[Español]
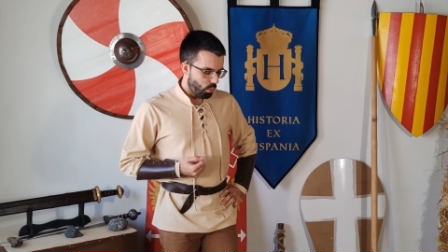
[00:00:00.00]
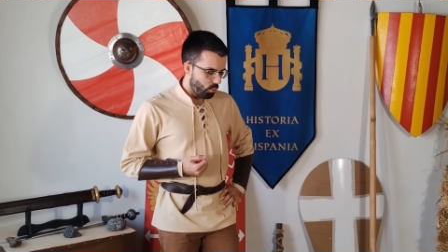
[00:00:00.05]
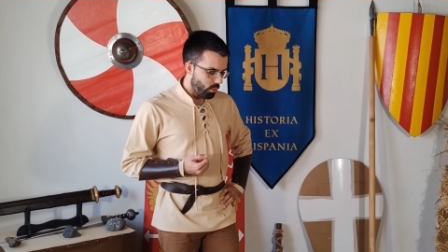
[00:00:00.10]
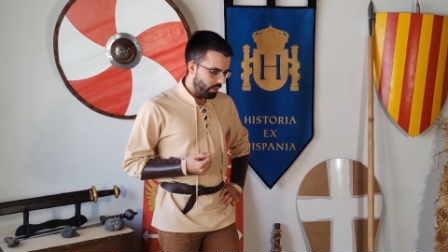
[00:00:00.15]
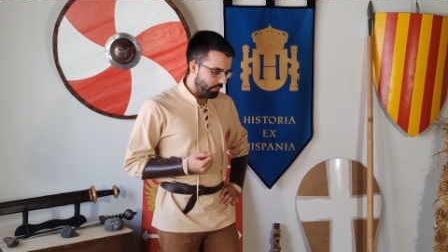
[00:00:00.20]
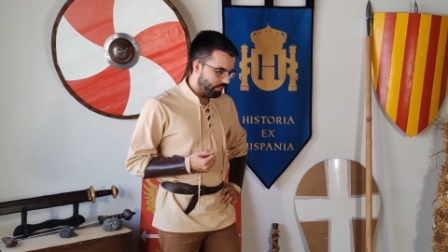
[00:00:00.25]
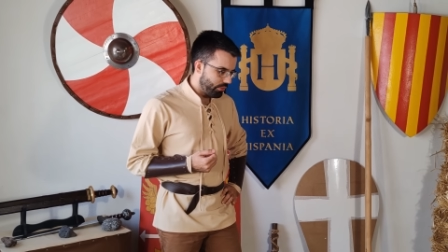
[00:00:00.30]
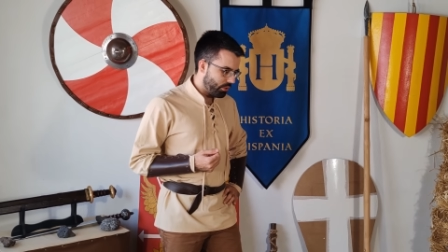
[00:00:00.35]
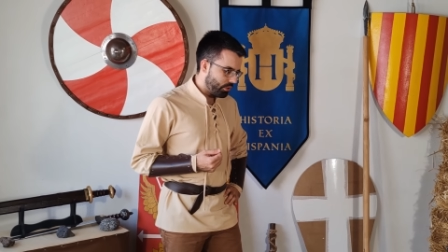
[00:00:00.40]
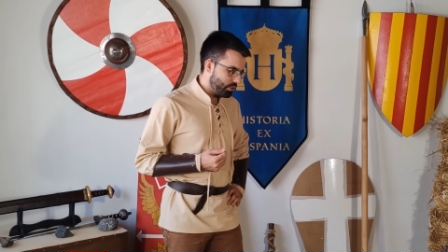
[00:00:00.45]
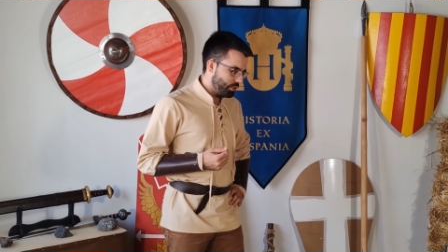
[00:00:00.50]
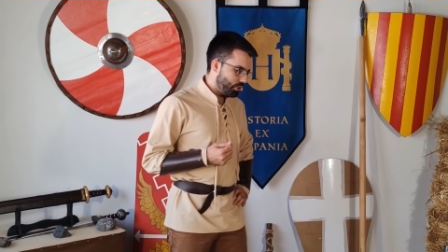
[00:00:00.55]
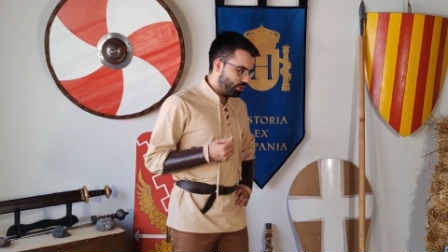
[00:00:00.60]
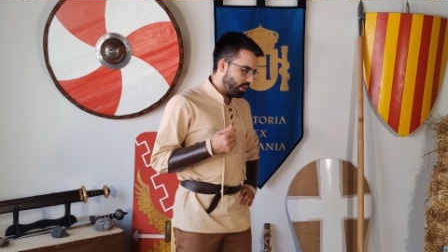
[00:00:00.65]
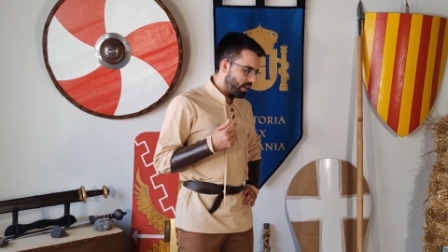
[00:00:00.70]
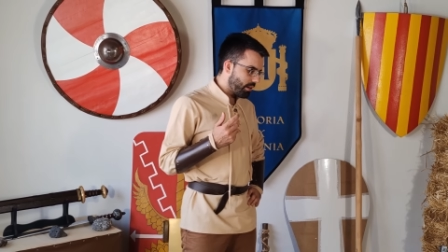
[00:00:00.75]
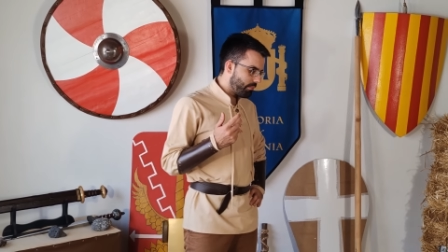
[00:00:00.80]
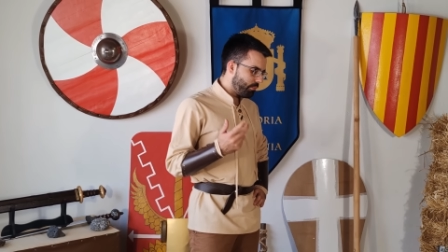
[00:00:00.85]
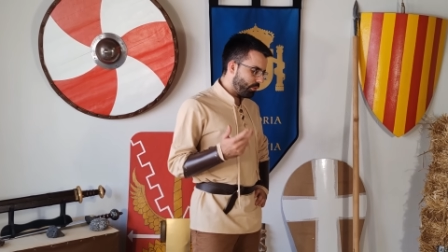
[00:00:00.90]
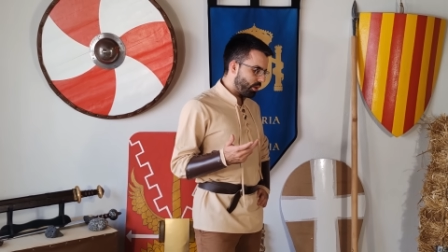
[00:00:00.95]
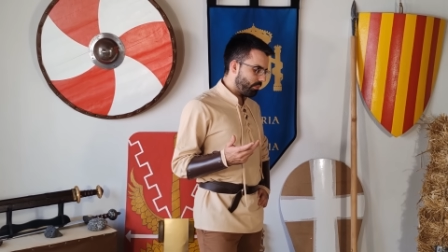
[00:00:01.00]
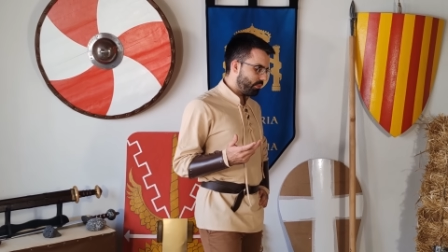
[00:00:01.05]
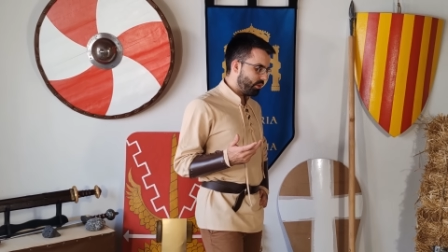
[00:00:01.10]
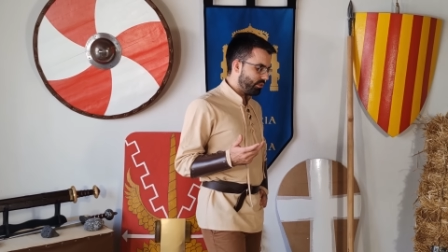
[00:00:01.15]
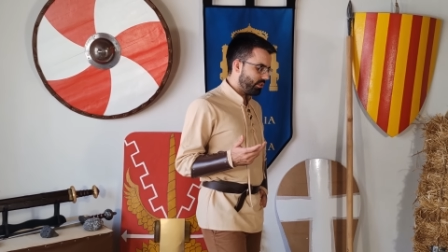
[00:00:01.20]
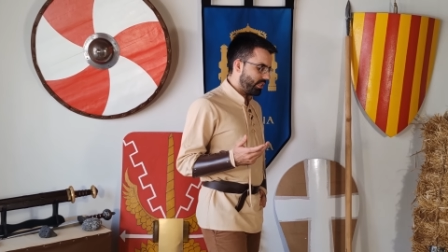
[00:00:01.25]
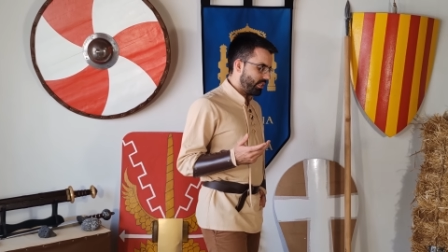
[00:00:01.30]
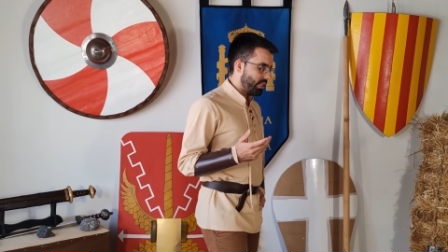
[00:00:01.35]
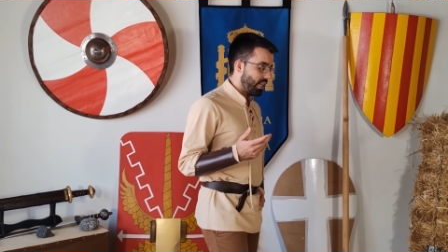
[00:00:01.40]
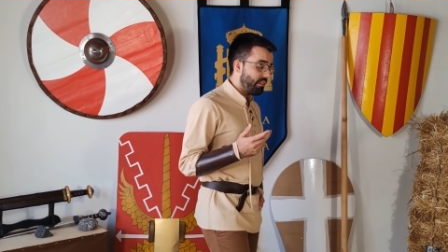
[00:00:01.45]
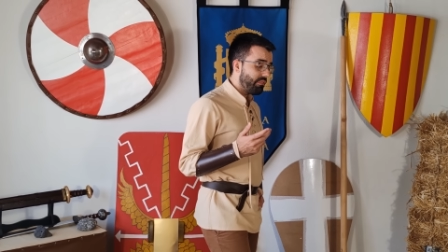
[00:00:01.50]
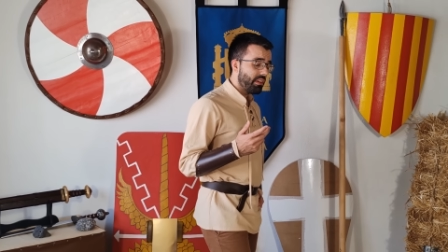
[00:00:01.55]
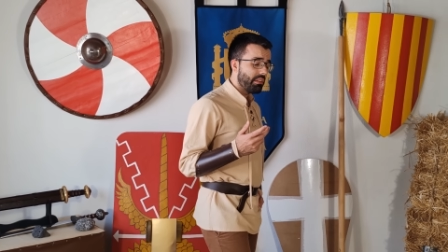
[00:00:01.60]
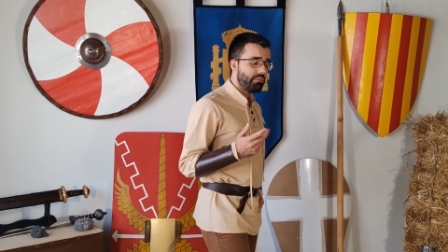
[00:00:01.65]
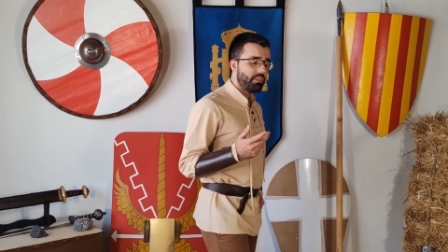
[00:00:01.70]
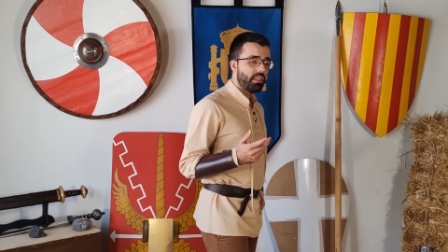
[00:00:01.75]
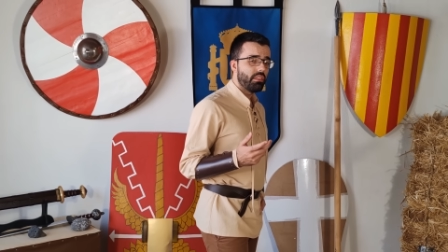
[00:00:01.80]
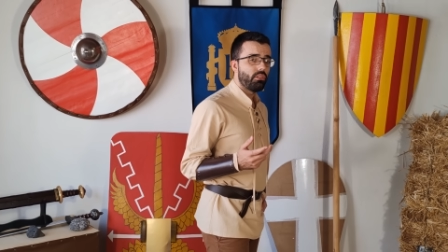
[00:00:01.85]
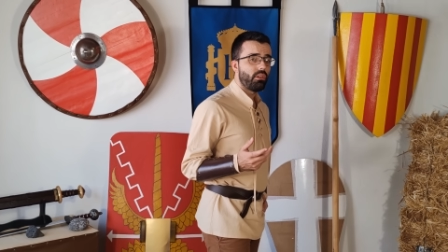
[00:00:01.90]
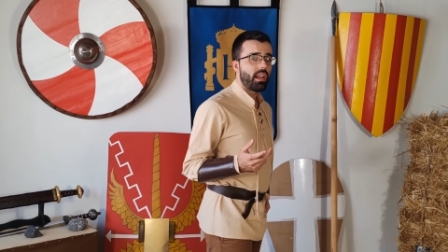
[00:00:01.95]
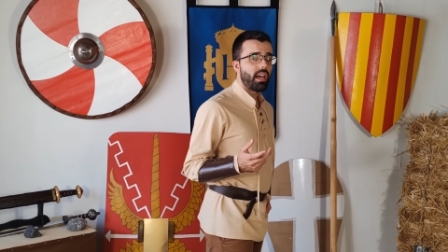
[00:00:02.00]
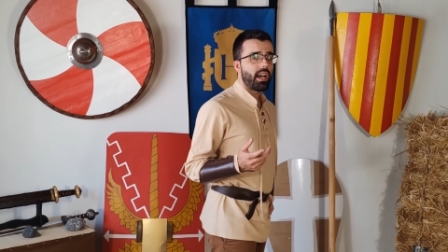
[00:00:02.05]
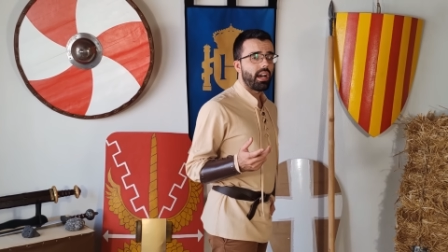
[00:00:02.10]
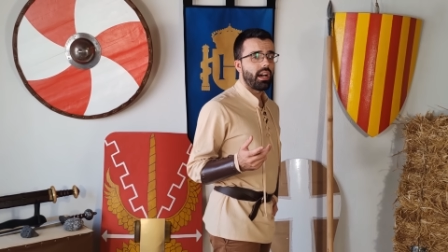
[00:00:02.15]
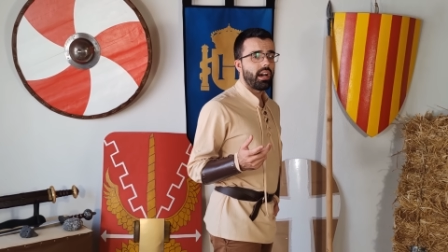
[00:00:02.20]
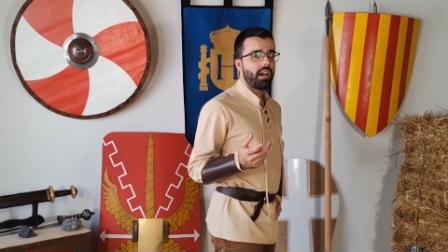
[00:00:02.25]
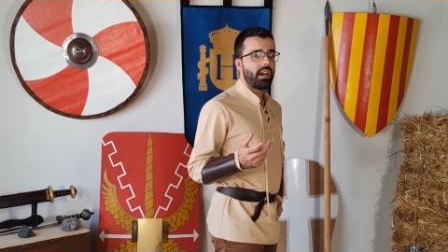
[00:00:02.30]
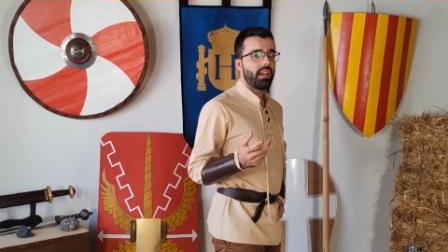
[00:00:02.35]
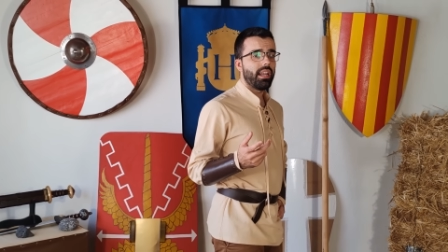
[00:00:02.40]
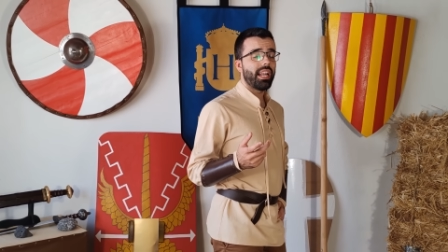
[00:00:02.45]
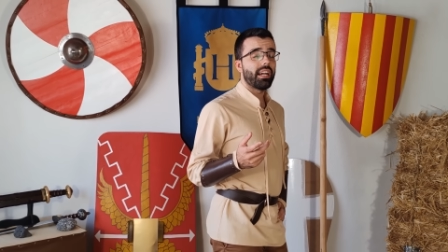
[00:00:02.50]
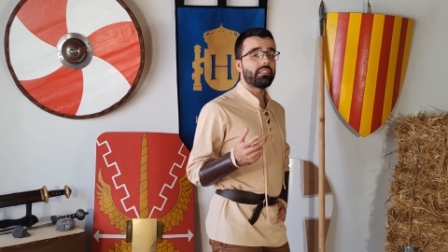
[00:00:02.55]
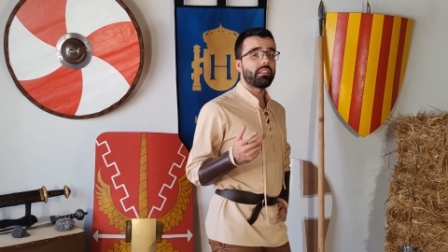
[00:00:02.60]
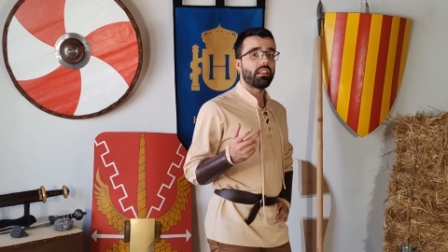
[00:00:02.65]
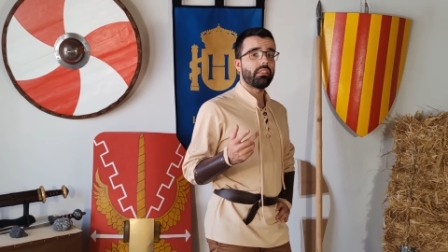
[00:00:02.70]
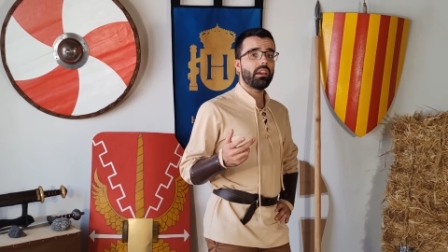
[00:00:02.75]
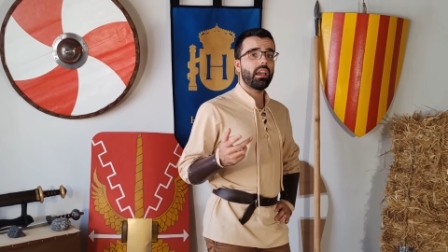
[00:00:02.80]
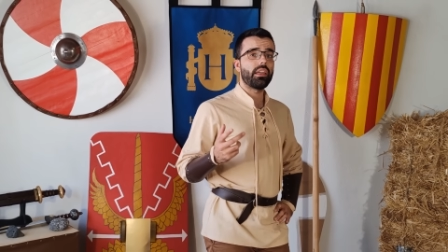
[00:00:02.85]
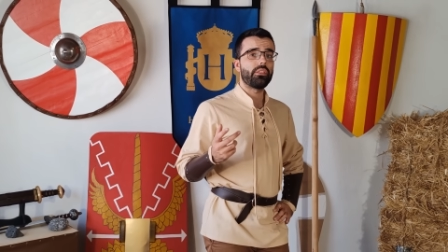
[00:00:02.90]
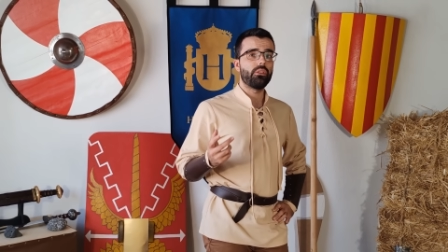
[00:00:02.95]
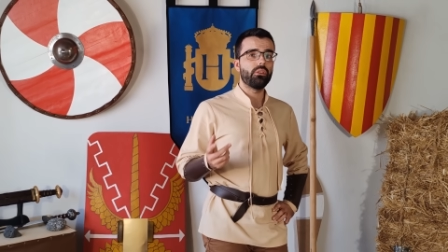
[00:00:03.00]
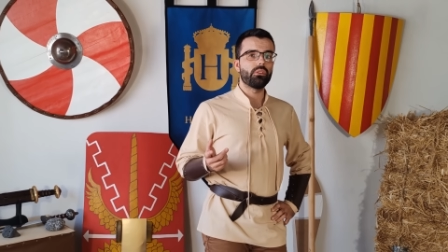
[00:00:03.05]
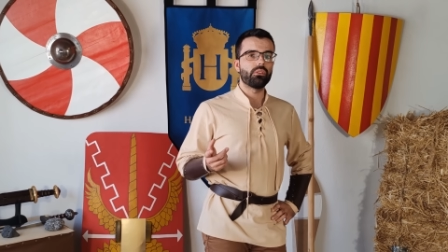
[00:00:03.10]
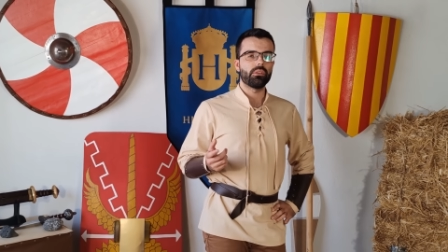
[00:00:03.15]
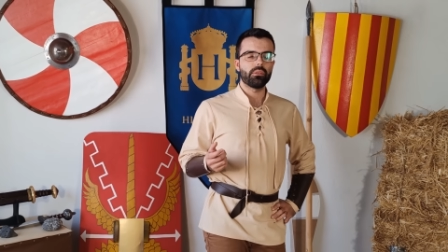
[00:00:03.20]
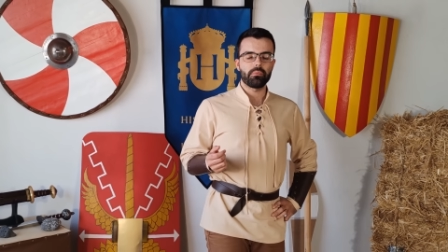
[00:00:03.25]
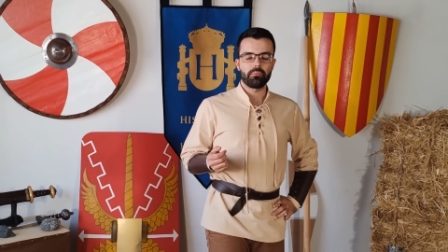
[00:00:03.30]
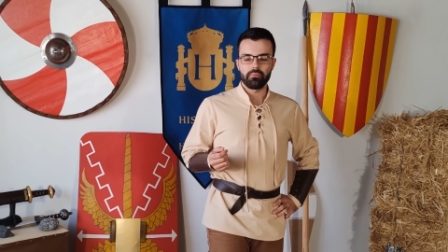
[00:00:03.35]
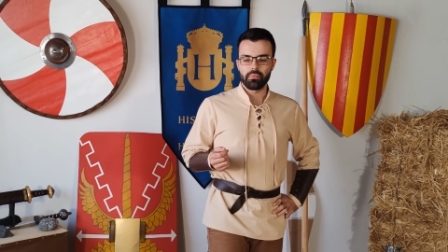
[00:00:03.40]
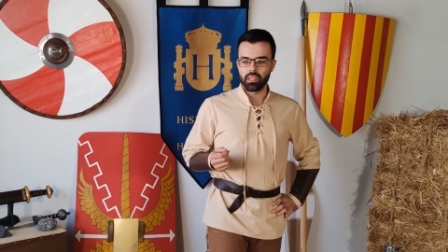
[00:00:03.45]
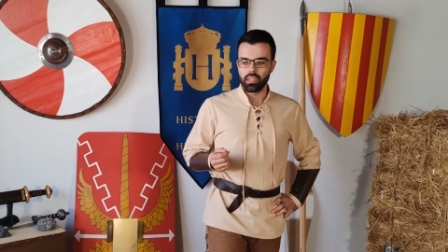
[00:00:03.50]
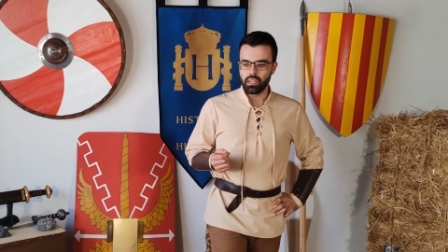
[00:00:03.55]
cuando Jorah Mormont está defendiendo la, tienda de Drogo,